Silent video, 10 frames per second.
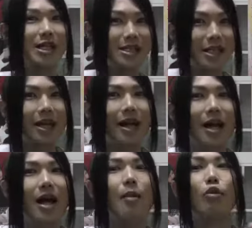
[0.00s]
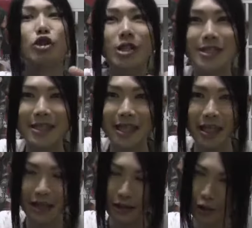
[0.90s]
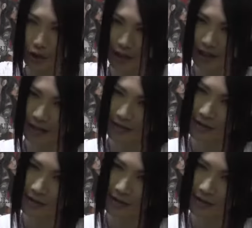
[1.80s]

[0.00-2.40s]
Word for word: かしたらもしかしたら颯太が、